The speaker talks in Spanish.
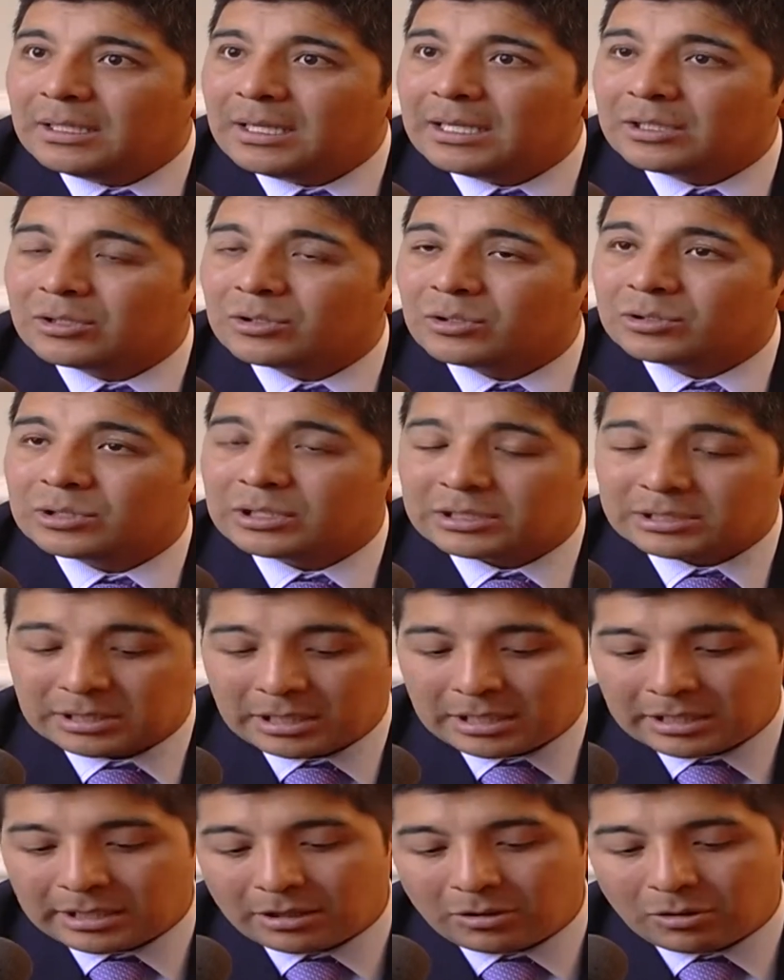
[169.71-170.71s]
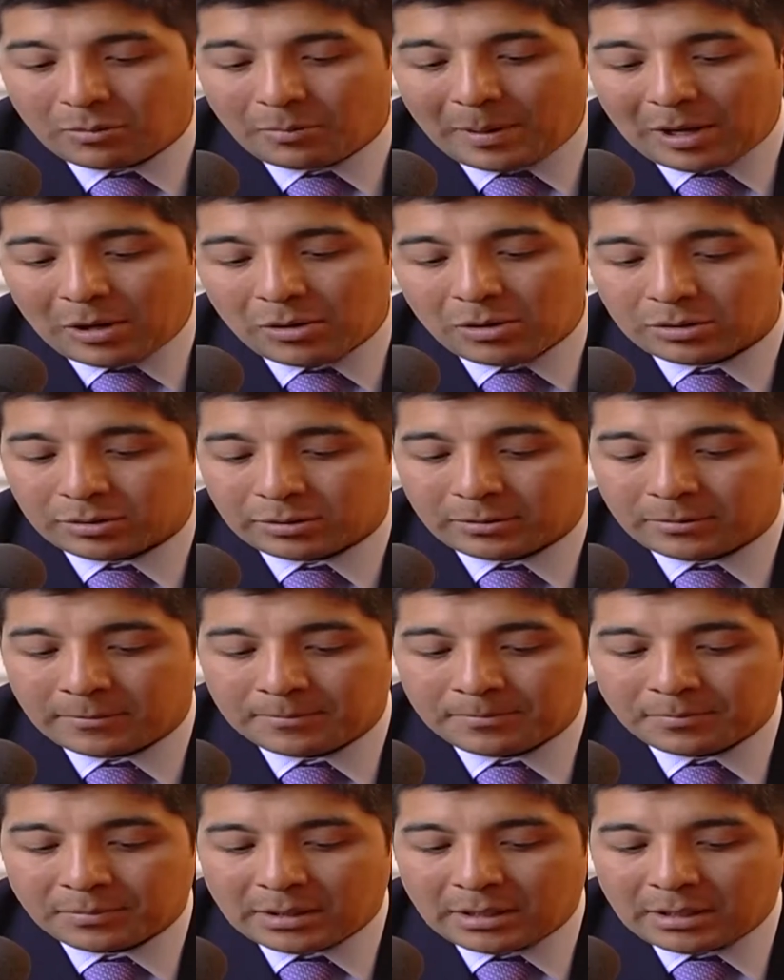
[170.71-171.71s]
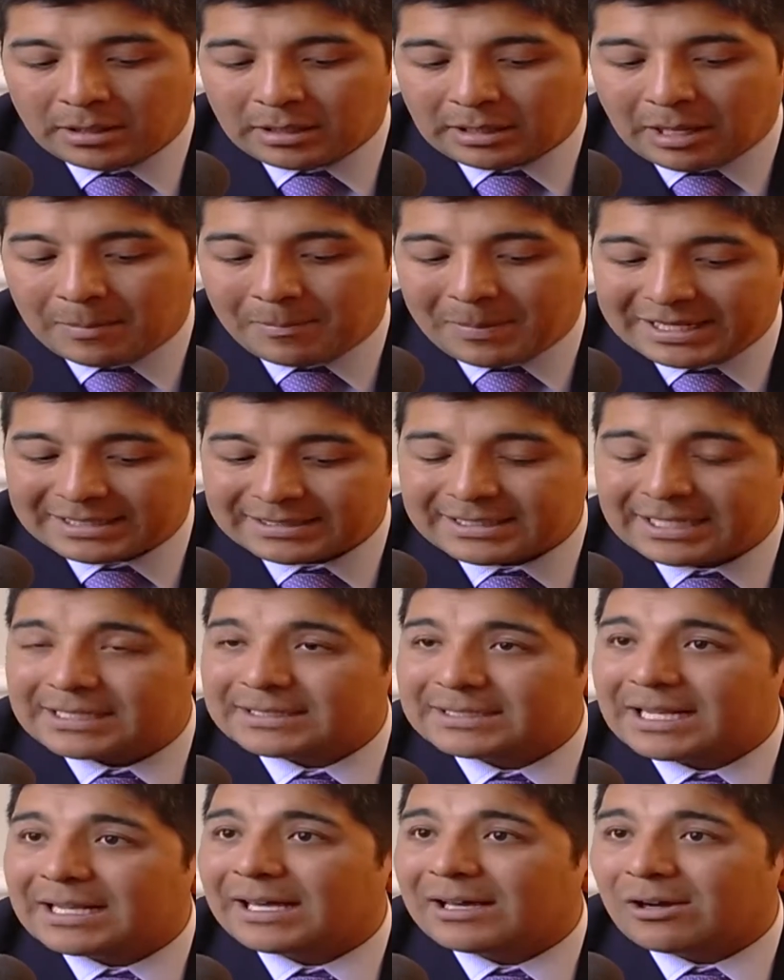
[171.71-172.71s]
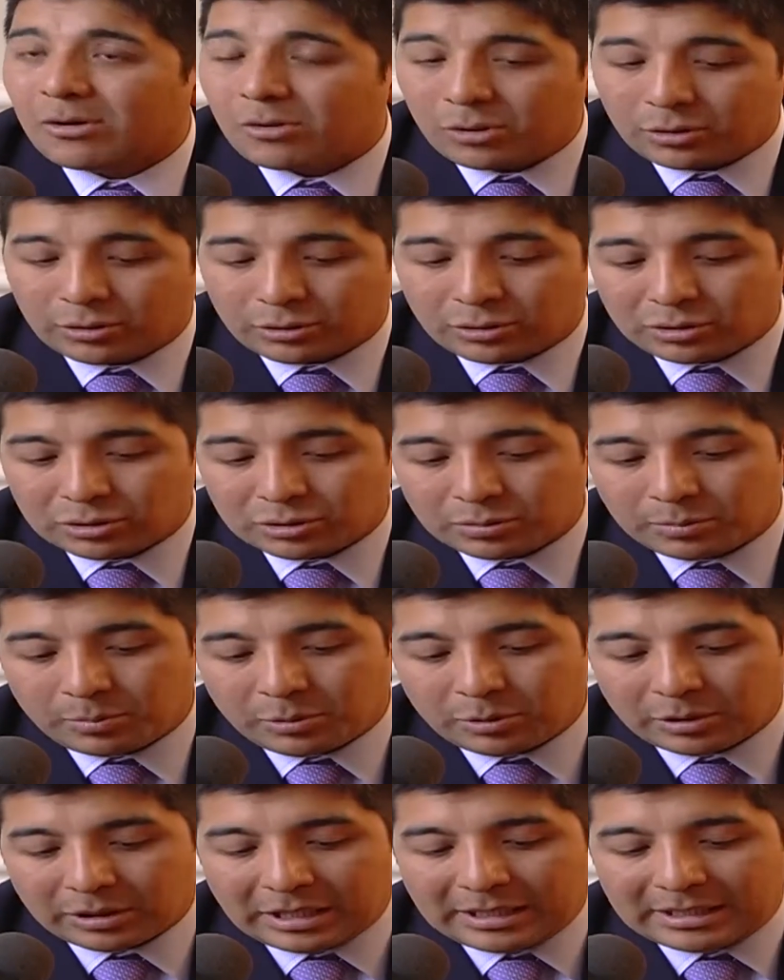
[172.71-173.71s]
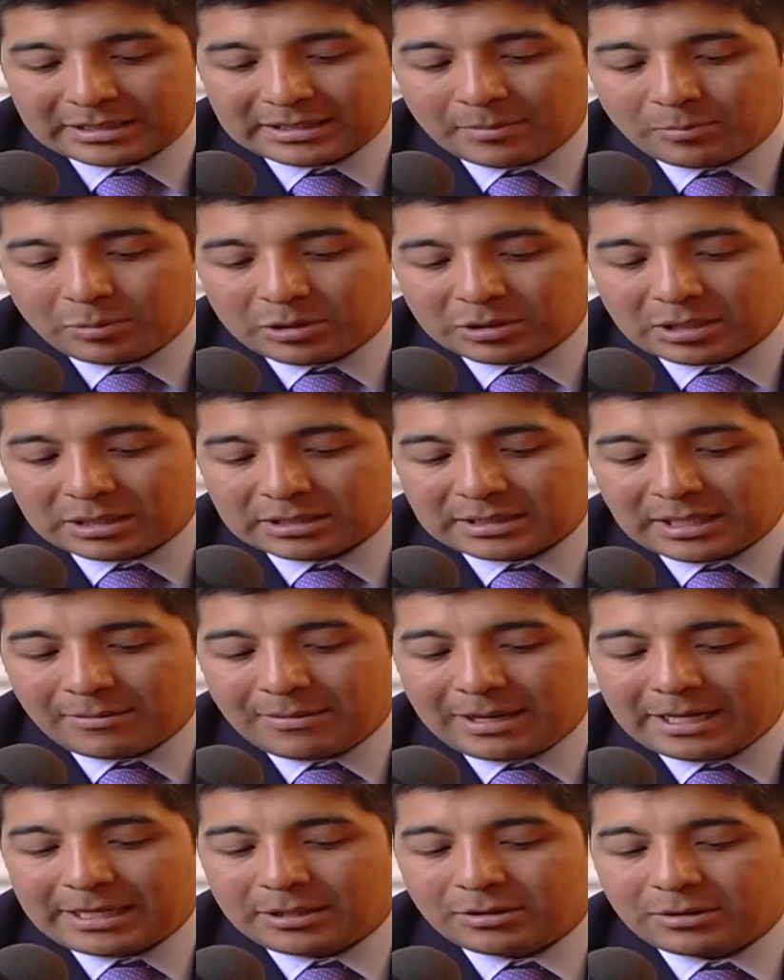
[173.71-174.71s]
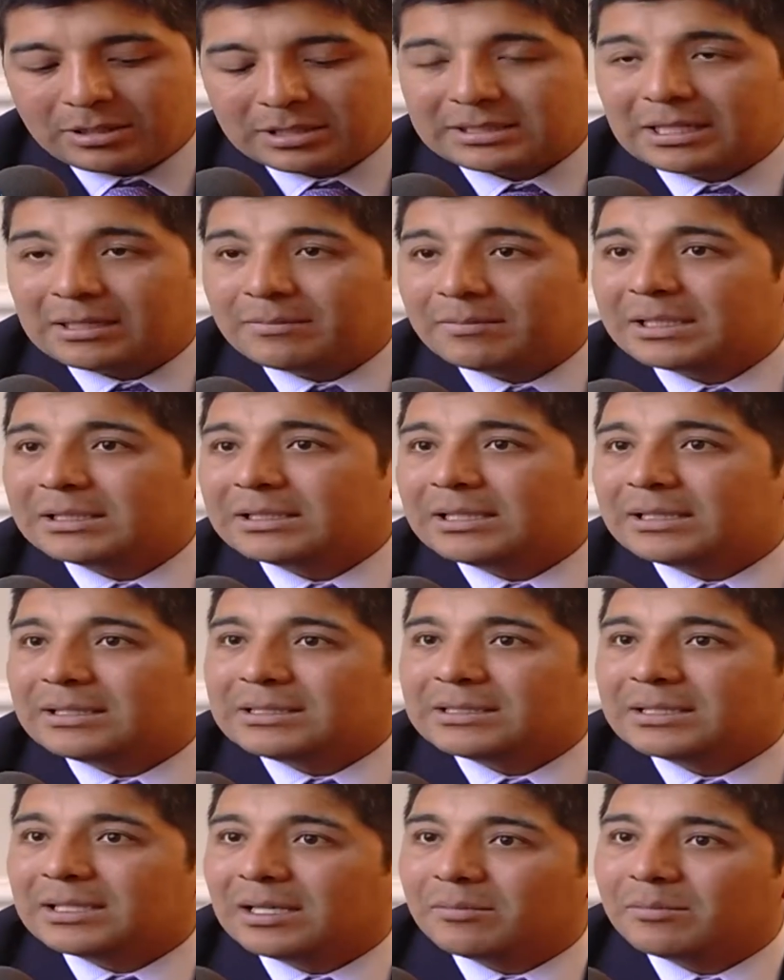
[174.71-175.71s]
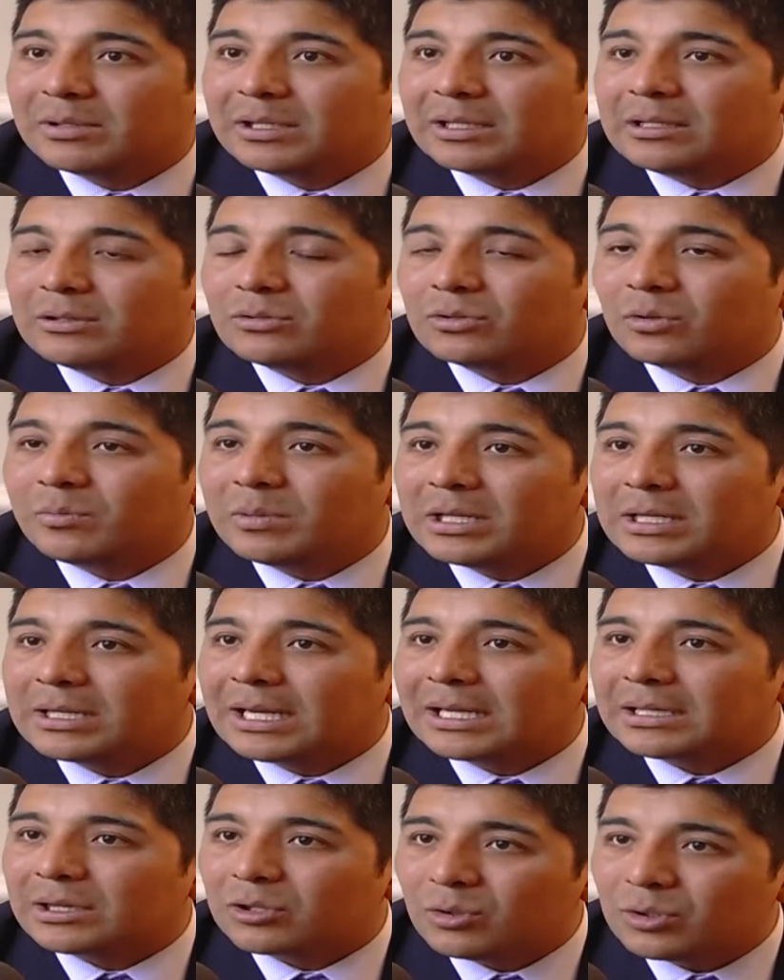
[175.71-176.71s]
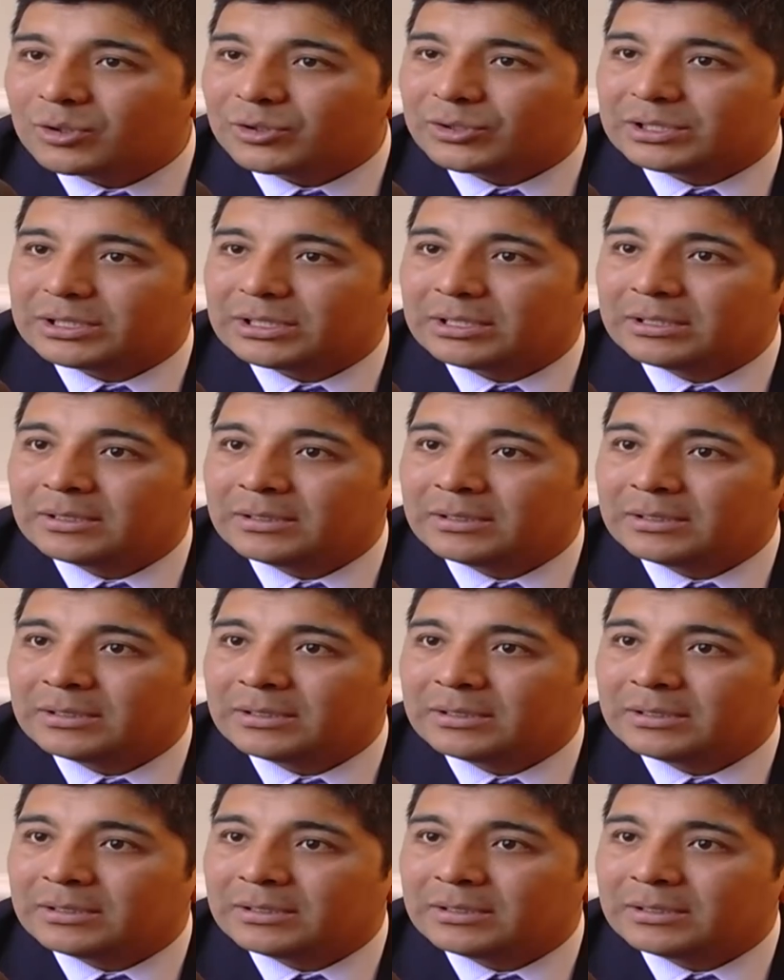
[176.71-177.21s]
Entonces, y lo peor, que parece que les ha quedado cortos porque les han puesto hasta válido hasta el mes de diciembre del 2014.